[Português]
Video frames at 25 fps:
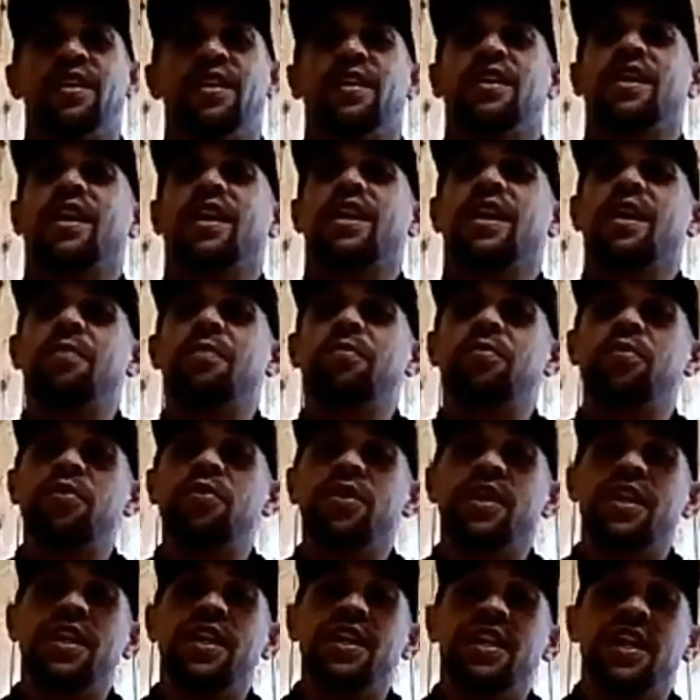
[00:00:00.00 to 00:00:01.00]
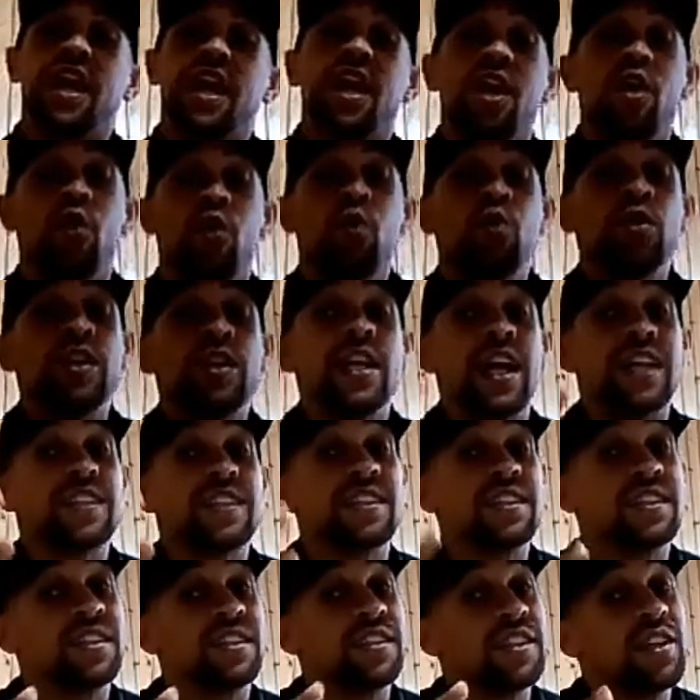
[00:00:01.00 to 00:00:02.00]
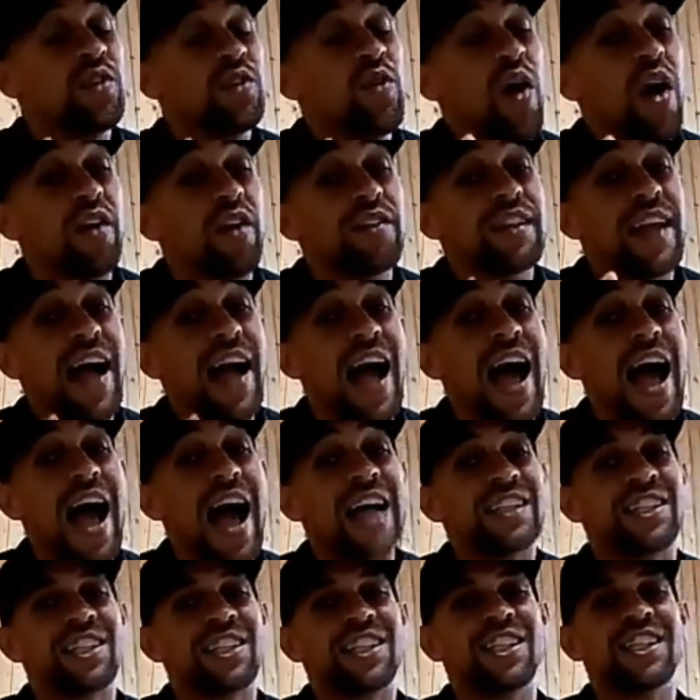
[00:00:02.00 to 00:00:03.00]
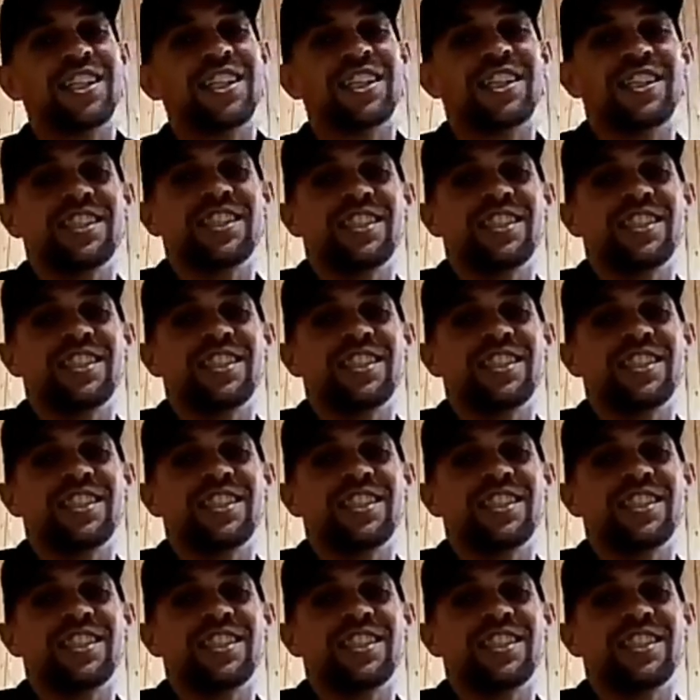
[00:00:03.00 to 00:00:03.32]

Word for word: que a capoeira une a desigualdade.